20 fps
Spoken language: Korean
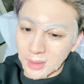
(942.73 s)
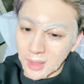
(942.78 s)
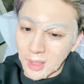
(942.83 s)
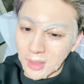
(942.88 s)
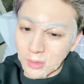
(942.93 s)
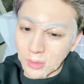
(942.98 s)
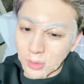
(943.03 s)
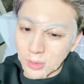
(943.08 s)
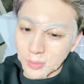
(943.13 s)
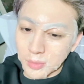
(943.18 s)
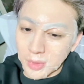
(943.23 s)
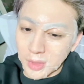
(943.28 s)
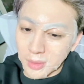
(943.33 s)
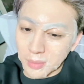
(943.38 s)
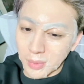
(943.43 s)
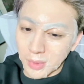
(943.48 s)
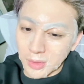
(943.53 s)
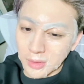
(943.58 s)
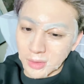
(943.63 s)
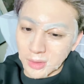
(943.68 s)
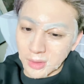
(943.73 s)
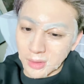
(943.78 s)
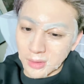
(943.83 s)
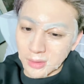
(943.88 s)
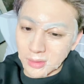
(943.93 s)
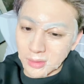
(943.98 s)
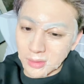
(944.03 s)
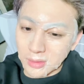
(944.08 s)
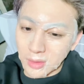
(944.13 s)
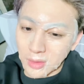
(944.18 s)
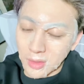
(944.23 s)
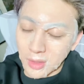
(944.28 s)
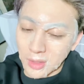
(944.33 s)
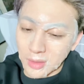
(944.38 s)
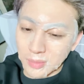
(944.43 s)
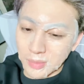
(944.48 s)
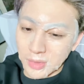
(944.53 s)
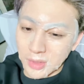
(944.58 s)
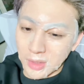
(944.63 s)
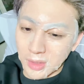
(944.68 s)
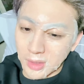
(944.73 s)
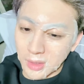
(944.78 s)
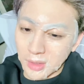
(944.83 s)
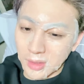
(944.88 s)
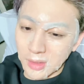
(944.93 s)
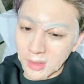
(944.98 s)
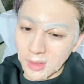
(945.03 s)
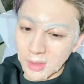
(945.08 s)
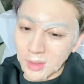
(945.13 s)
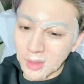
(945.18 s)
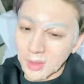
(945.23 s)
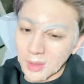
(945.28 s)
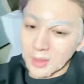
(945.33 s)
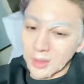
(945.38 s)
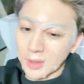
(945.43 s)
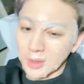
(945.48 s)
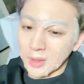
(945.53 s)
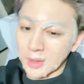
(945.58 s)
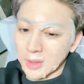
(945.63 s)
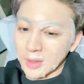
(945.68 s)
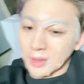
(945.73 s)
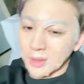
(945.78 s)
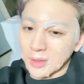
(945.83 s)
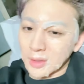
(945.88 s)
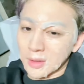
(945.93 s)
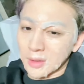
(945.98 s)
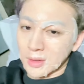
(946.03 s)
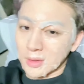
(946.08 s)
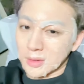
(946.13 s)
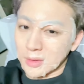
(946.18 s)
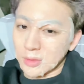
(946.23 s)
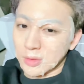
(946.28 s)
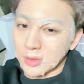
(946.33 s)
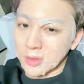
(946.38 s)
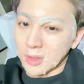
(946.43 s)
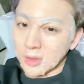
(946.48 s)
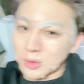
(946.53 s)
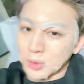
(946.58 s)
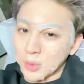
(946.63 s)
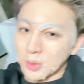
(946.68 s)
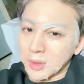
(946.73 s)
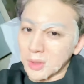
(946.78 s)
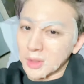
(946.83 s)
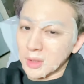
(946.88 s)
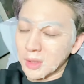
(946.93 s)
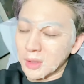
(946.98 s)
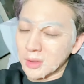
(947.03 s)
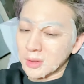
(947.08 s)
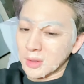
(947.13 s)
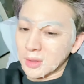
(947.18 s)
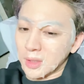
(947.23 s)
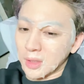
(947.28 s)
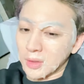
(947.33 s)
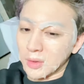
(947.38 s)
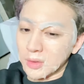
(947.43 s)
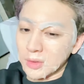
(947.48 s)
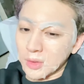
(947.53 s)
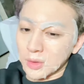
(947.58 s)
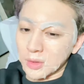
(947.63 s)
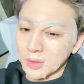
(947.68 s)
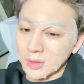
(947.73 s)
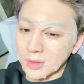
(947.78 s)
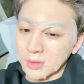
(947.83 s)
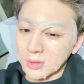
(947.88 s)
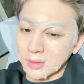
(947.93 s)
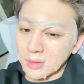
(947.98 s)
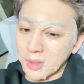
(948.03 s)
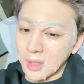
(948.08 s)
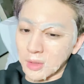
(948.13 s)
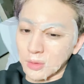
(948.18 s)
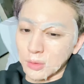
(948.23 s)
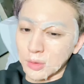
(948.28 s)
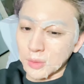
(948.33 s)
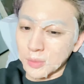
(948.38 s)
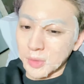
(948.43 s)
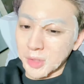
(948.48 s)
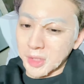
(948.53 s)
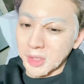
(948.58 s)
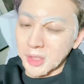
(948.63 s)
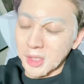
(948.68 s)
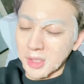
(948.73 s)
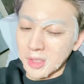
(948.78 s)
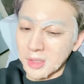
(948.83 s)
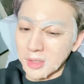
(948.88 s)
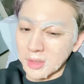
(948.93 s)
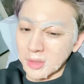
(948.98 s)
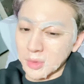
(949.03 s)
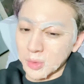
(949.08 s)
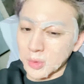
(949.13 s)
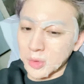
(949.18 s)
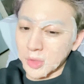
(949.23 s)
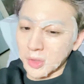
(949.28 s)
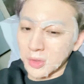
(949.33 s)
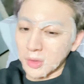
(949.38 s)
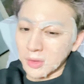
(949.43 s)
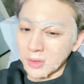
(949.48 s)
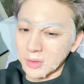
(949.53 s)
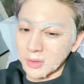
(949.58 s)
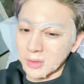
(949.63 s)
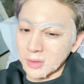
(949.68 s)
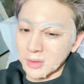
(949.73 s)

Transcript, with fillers: 한국 음식 vs 서양 음식 둘 다 좋아하긴 하는데 당연히 전 한국 음식이 제일 좋죠.